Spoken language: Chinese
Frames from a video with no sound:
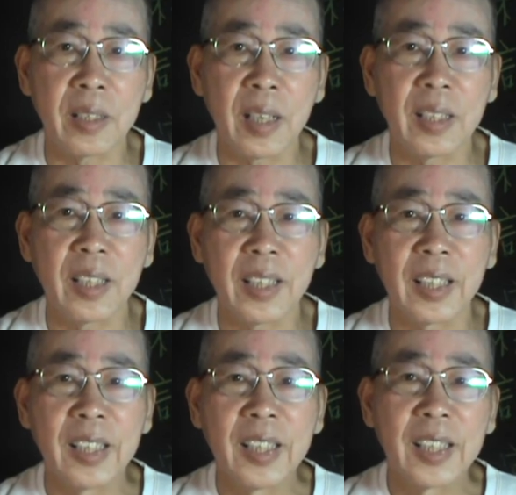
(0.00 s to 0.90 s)
它那
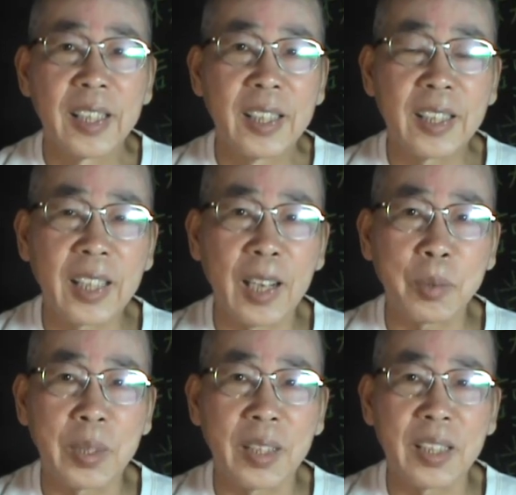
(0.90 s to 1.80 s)
个那个大
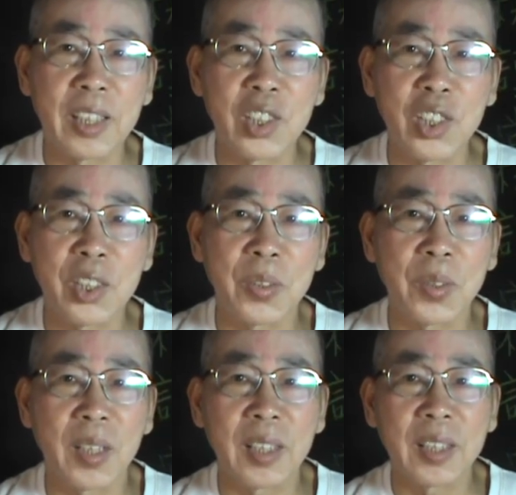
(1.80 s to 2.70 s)
腿的那个肌肉哈，